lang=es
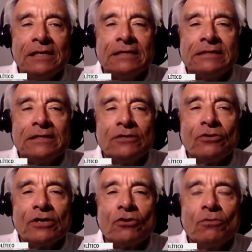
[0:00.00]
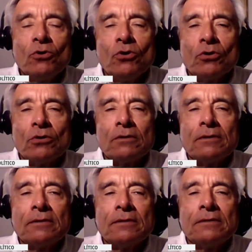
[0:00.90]
sino de cómo
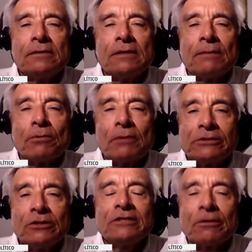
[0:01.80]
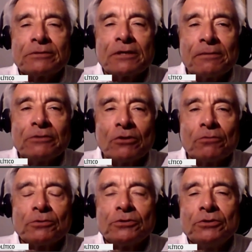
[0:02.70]
eh, la población está observando a la
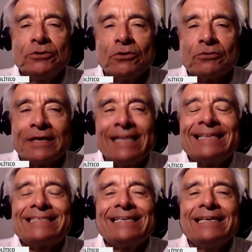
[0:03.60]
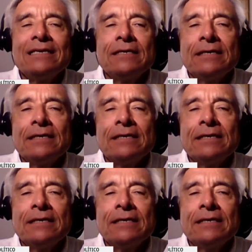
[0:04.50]
oposición. Es decir,